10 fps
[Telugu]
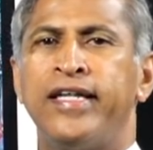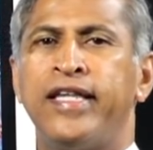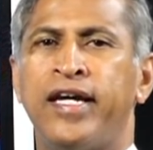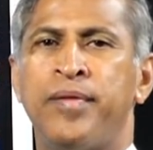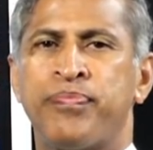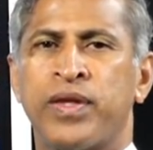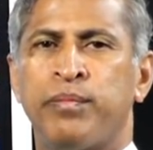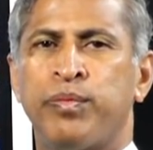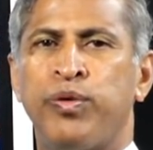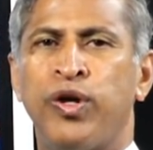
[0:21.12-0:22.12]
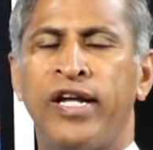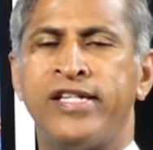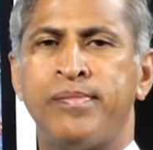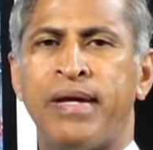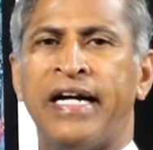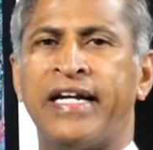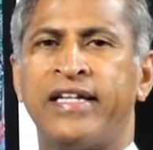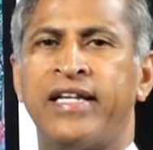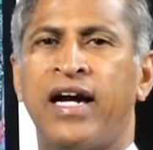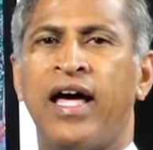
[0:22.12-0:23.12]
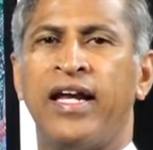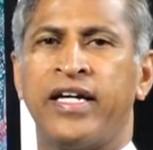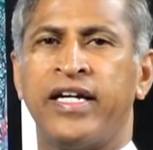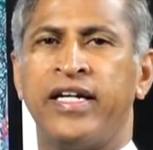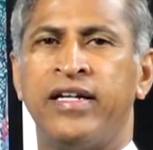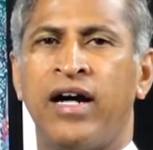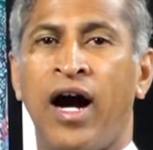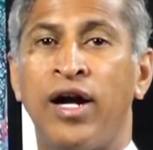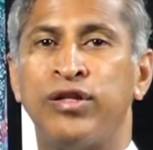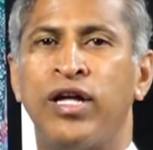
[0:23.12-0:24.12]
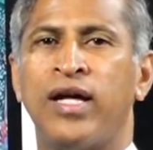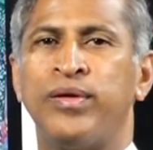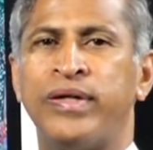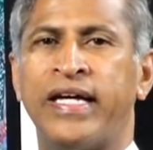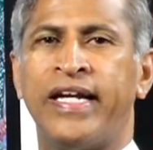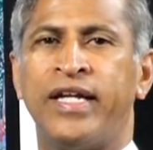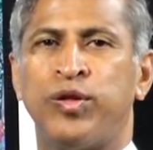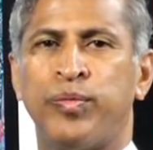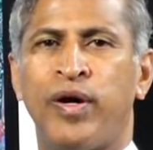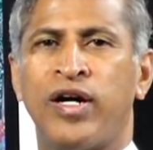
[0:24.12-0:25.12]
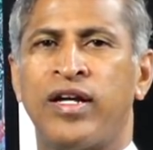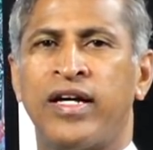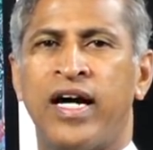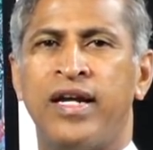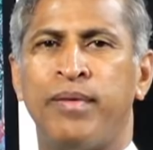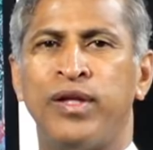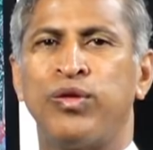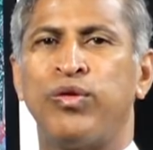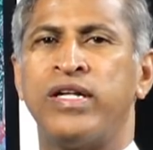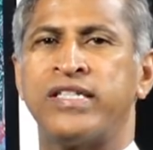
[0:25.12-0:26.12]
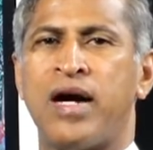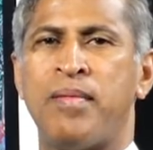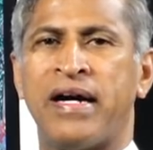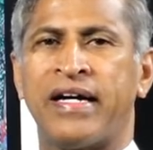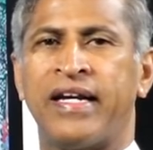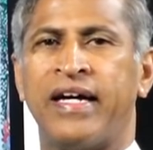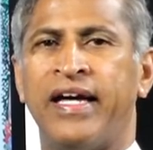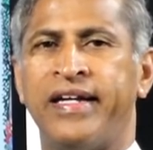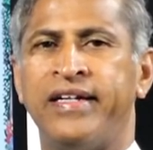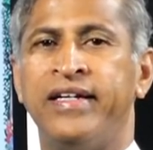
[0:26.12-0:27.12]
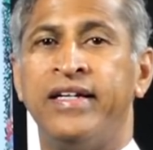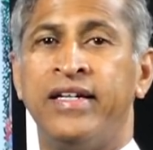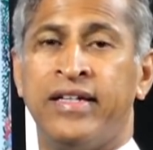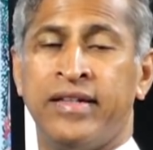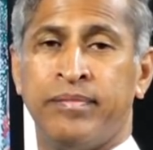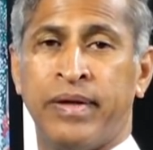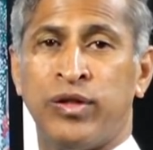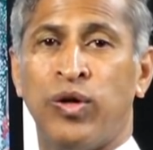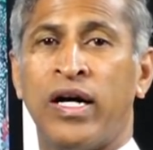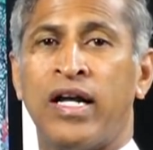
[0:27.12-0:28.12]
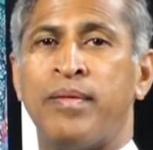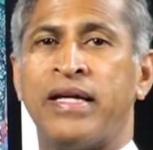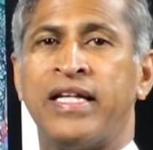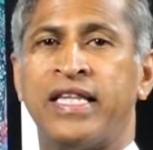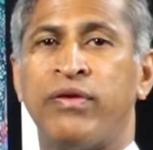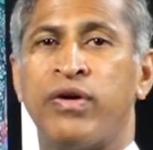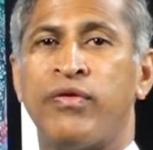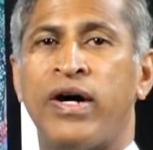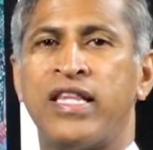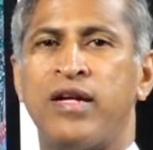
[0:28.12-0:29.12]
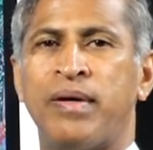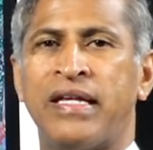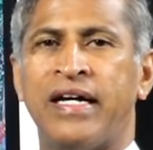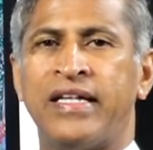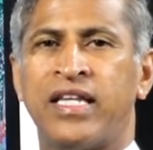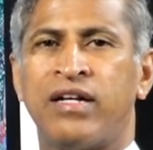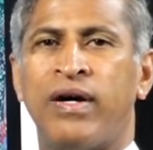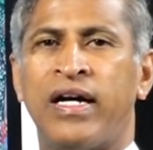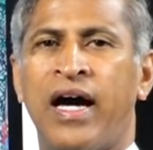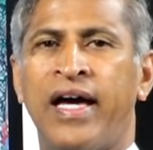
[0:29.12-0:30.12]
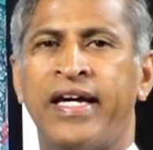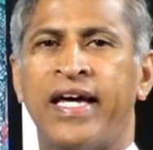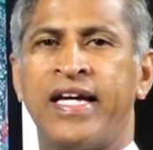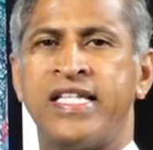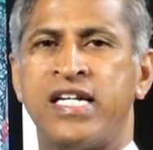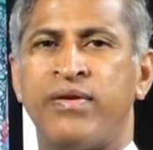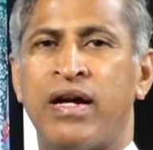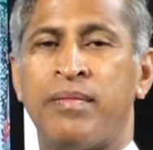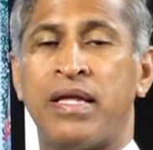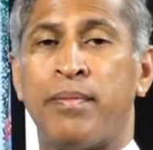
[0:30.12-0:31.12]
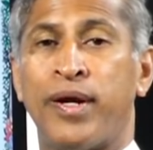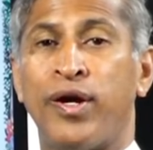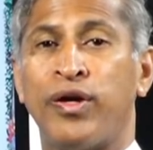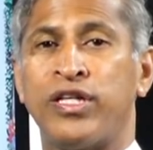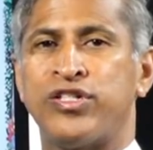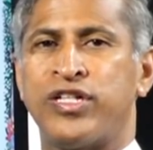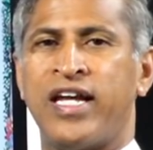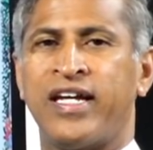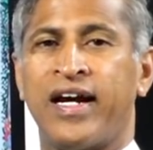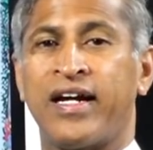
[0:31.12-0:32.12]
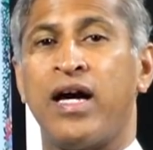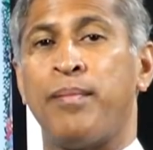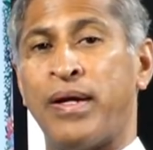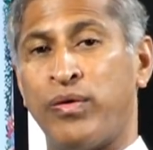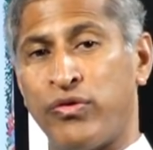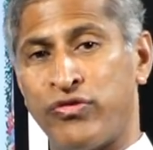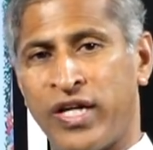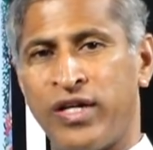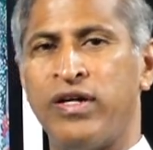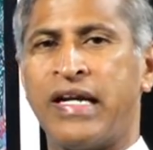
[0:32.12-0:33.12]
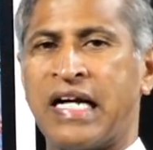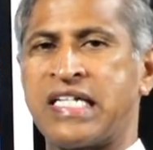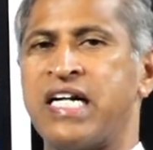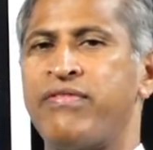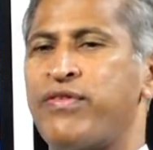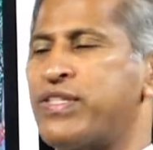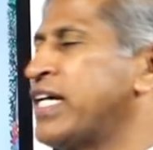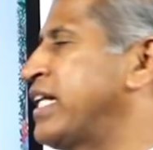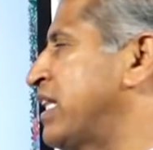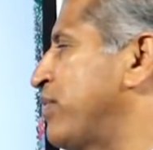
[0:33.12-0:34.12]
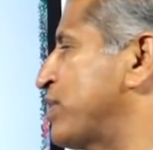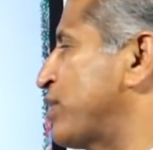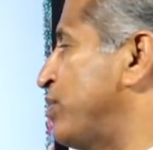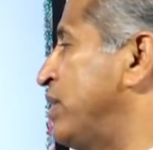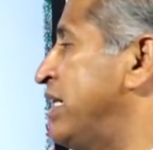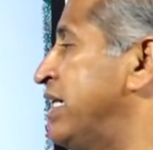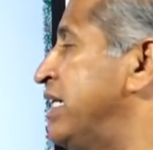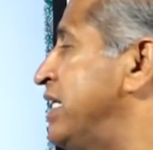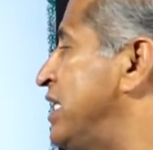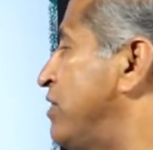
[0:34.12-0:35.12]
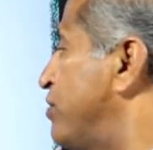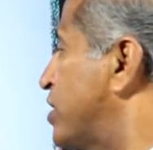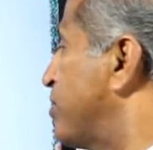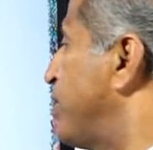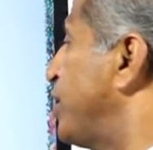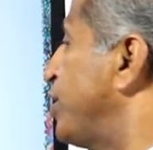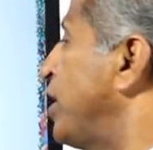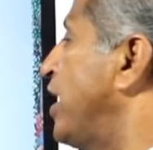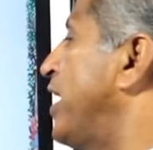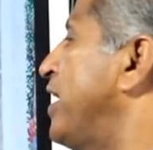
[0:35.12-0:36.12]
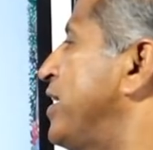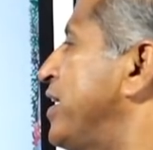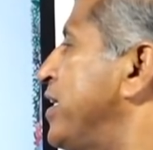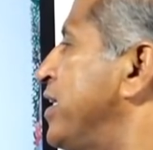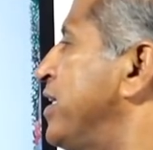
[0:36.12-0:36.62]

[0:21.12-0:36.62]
ఇది పోలీస్ మిలిటరీ దళాలకి ఆయుధాలు ఉంటేనే తుపాకులు కానీ మందుగుండు సామాగ్రి కానీ మరి దొంగల మీద తీవ్రవాదుల మీద ఇతర వాళ్ళ హాని కలిగించే వాళ్ళ మీద ప్రయోగించడానికి ఎట్లా పనికొస్తాయో రక్షణ వ్యవస్థకు అంత అవసరం ఈ విటమిన్ ఇ e అనేది